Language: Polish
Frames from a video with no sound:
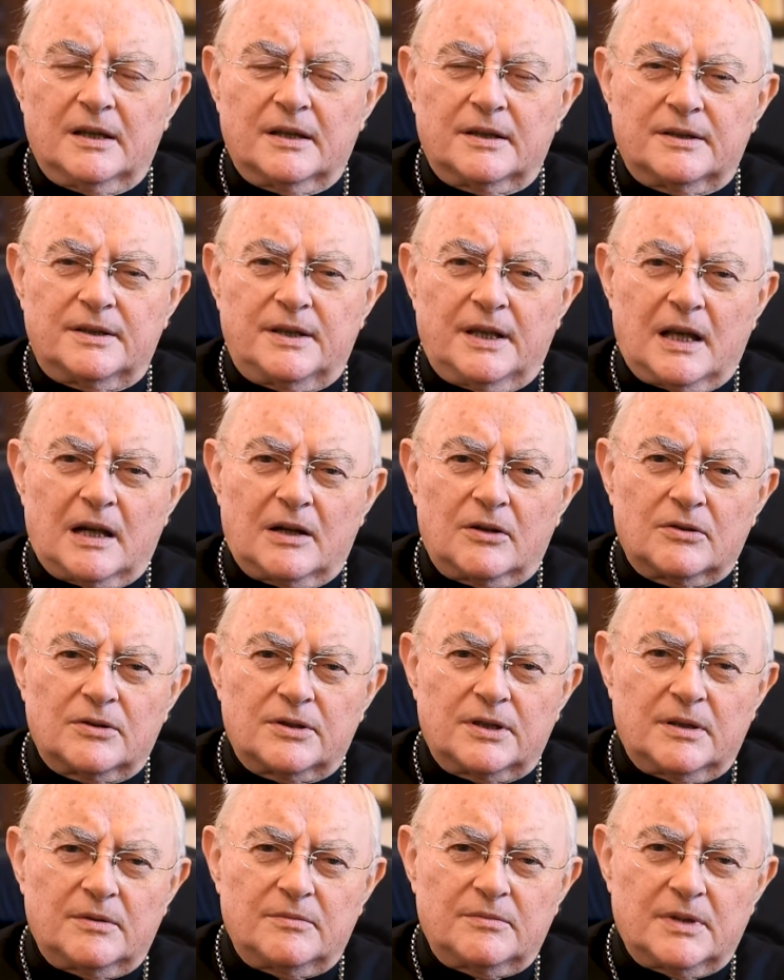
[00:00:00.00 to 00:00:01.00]

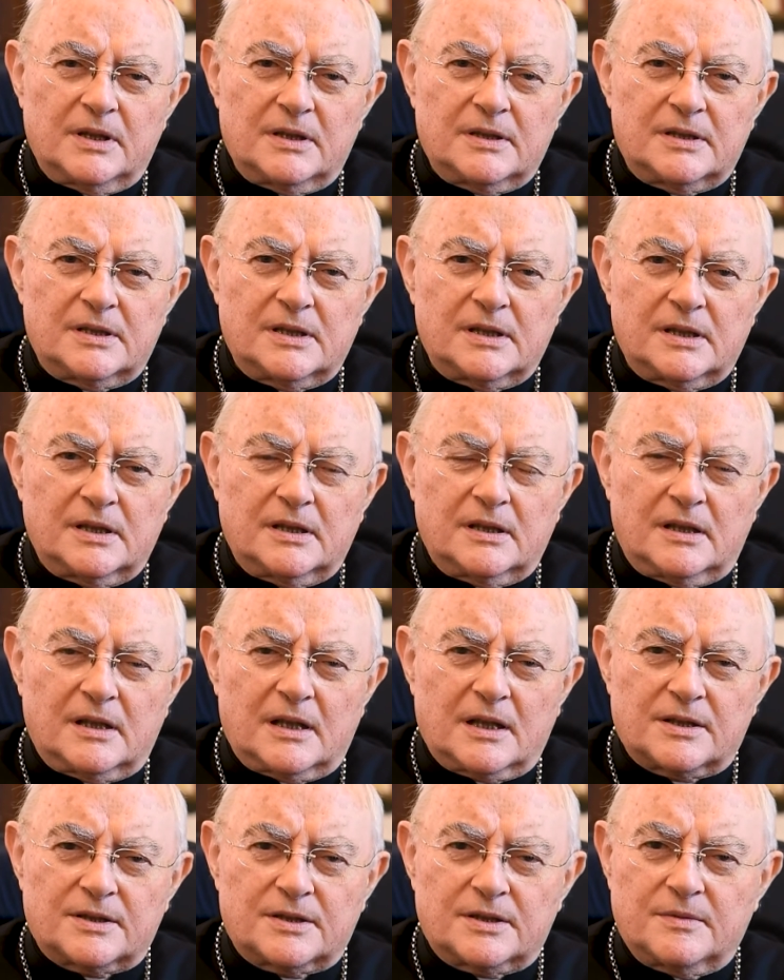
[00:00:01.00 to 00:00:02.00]
Dialogiem między
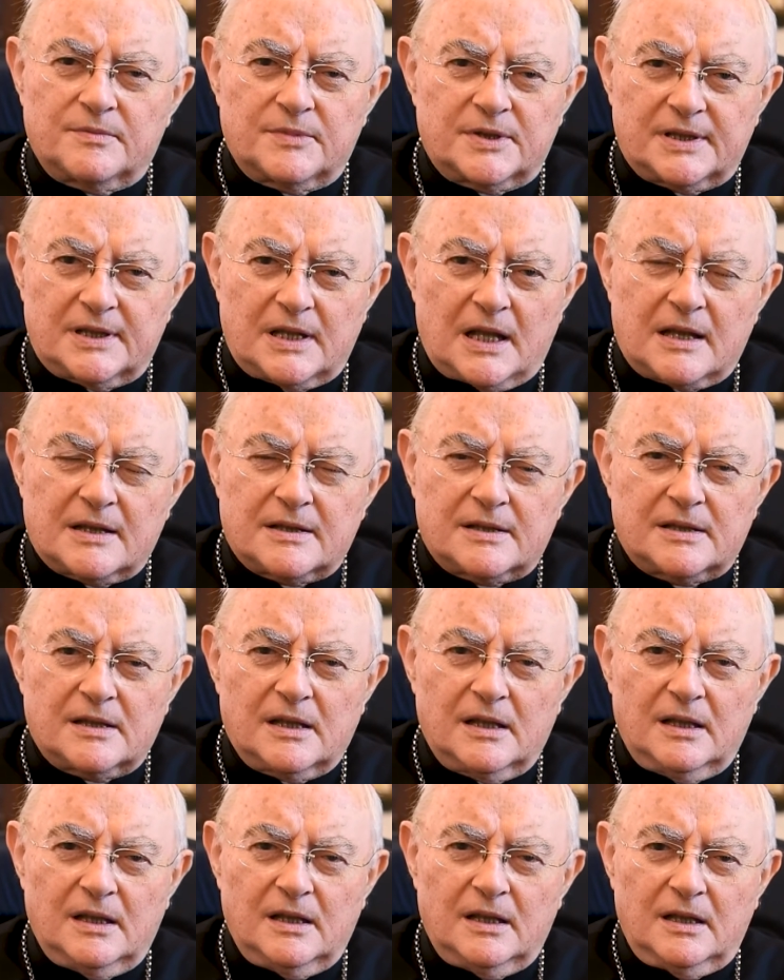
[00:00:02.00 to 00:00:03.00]
każdym z nas,